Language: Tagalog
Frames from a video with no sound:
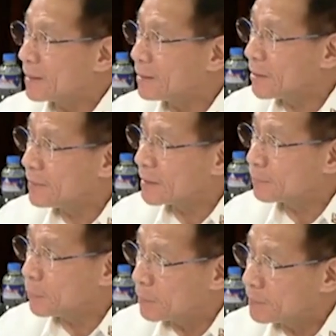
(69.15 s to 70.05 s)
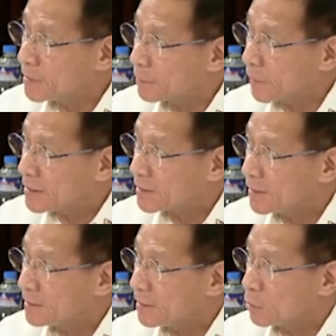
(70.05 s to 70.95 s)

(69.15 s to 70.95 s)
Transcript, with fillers: agreement po, Mr. President.